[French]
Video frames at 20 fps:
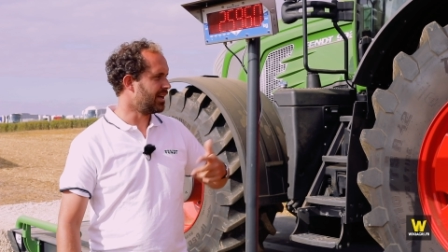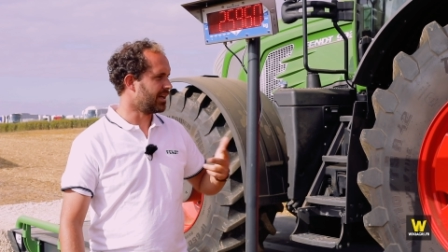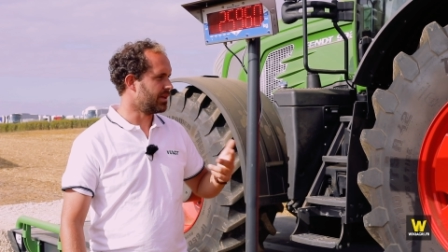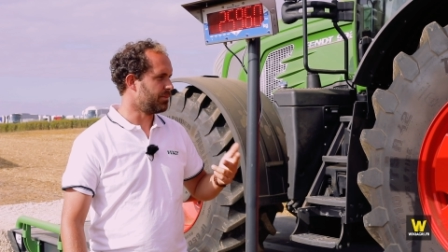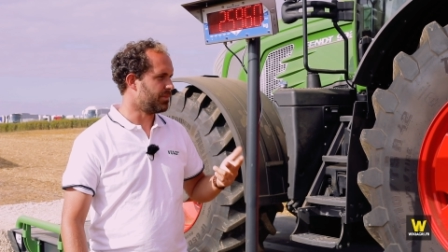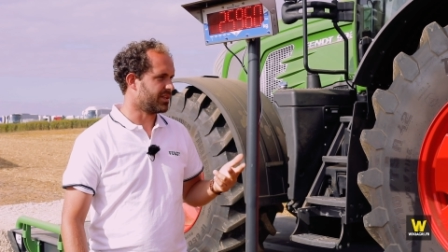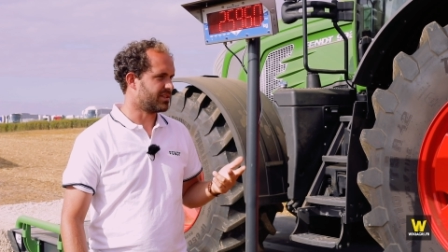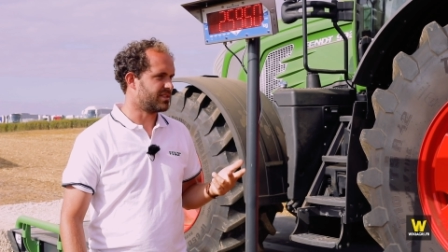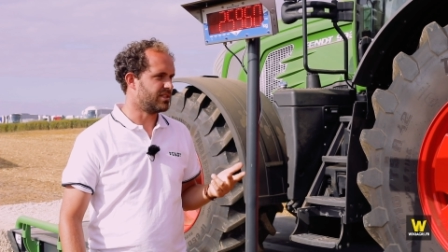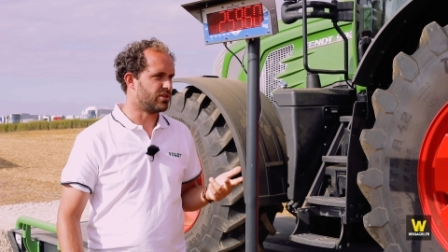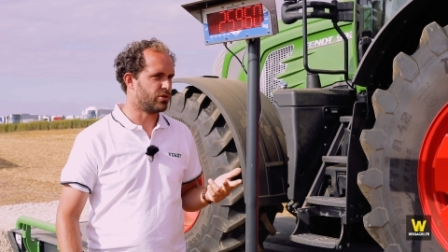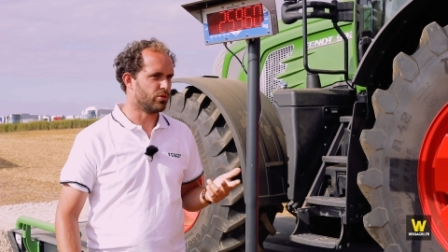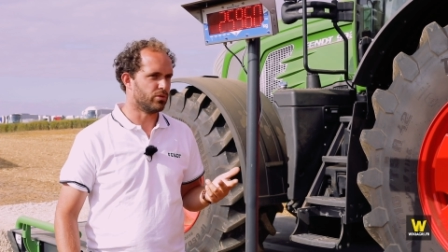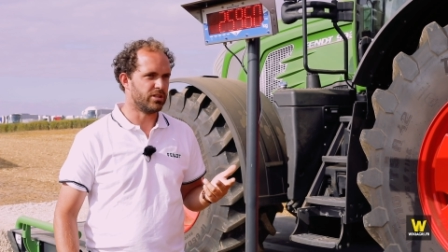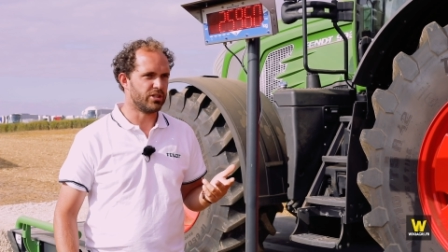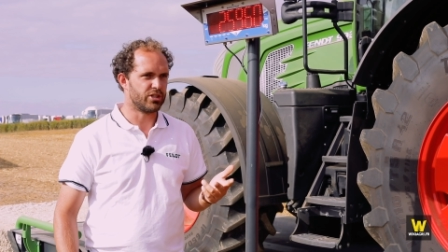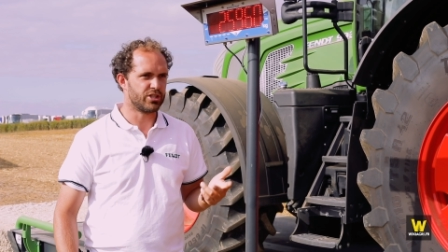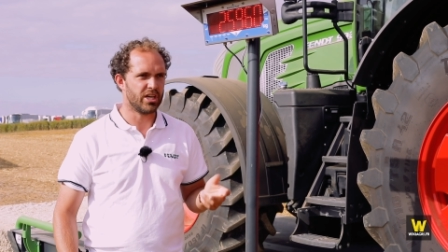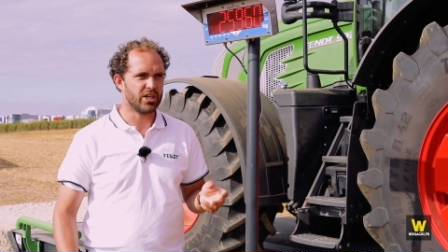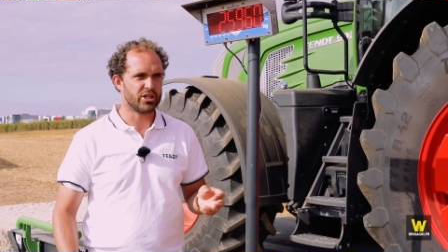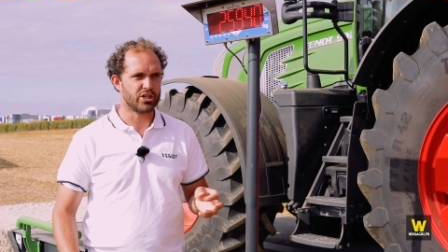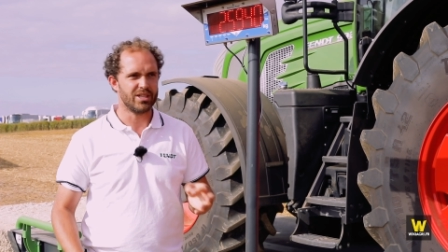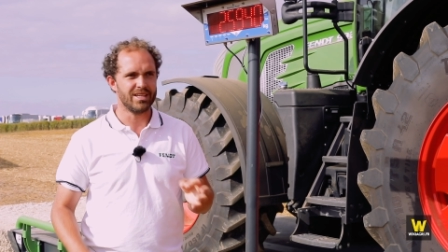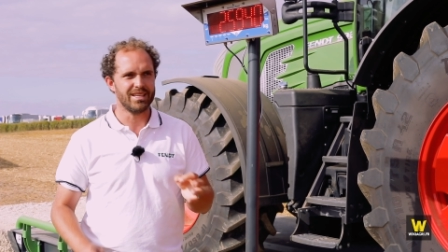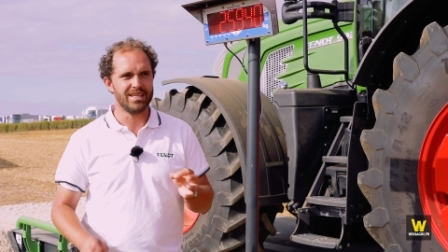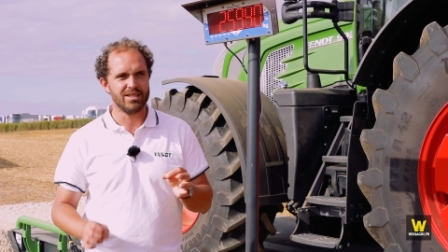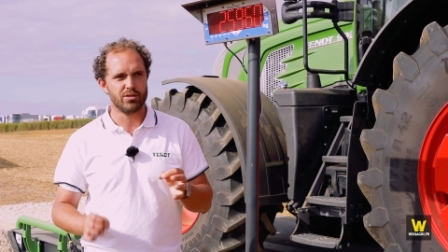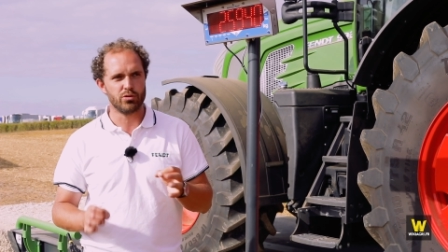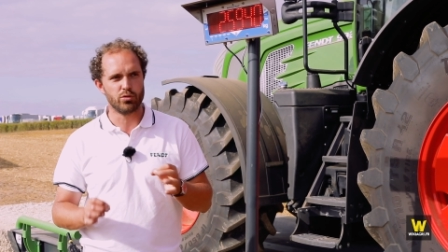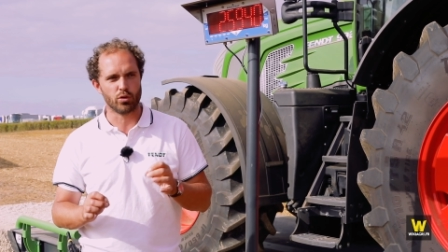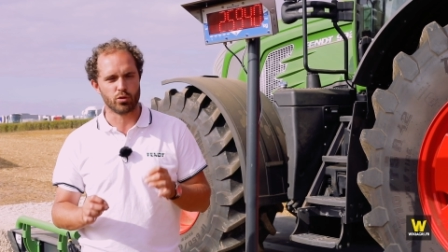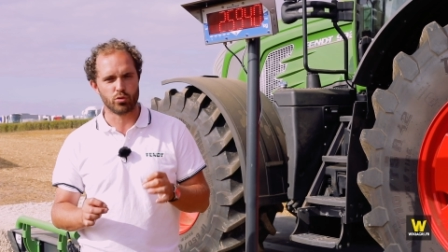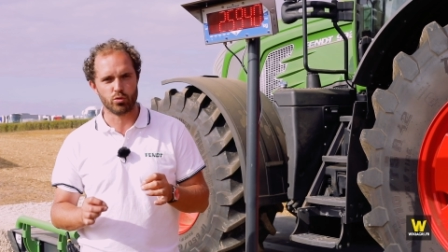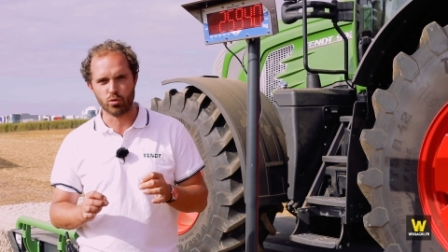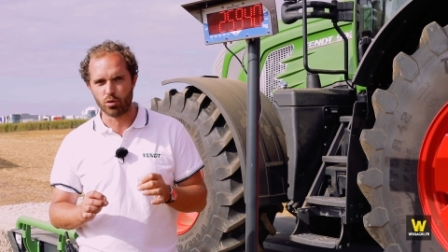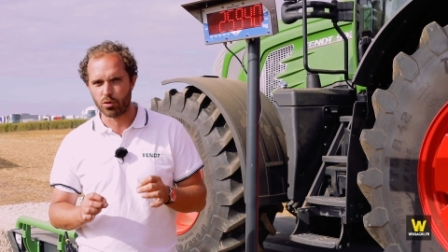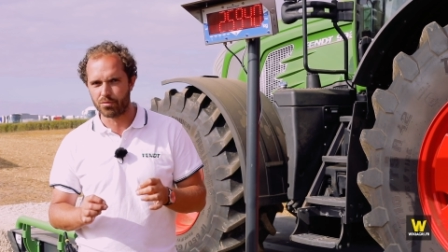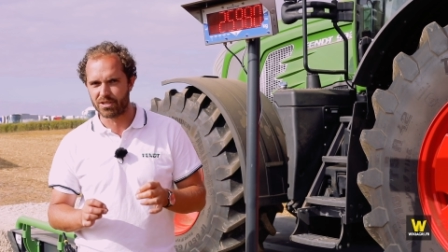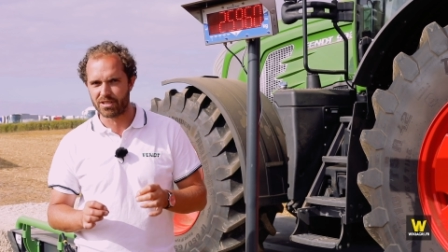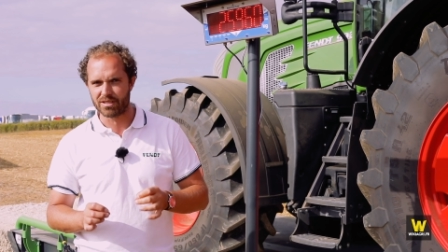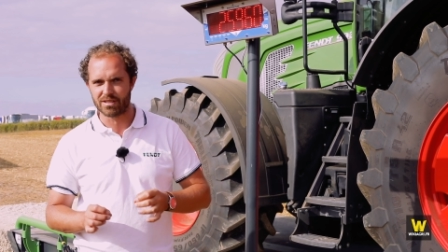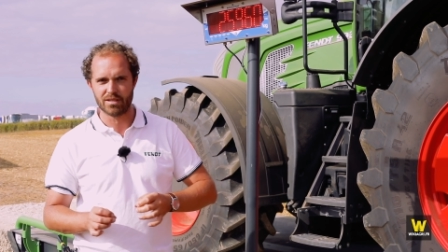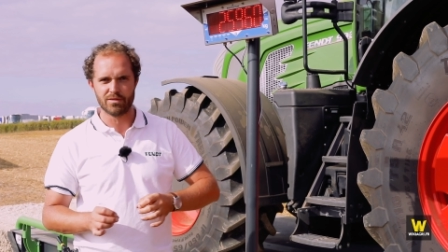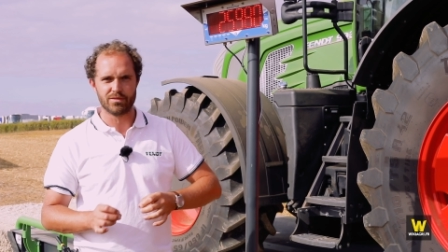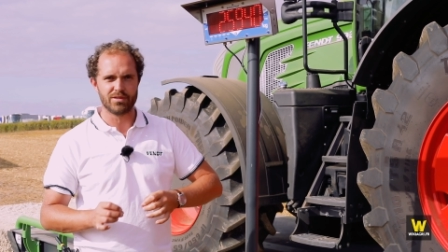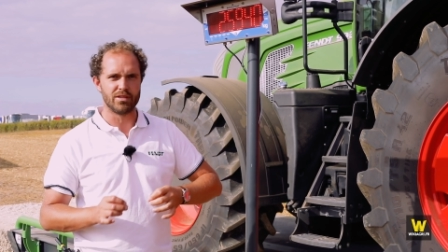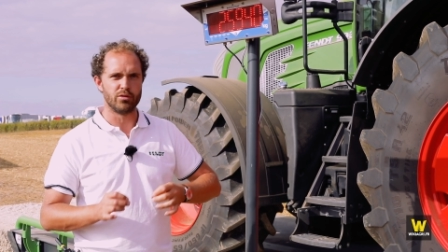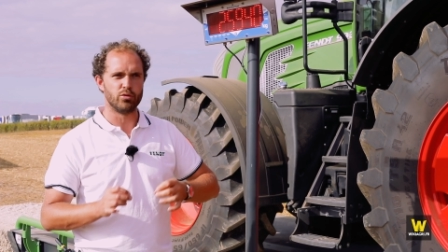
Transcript: la répartition des charges et surtout l'objectif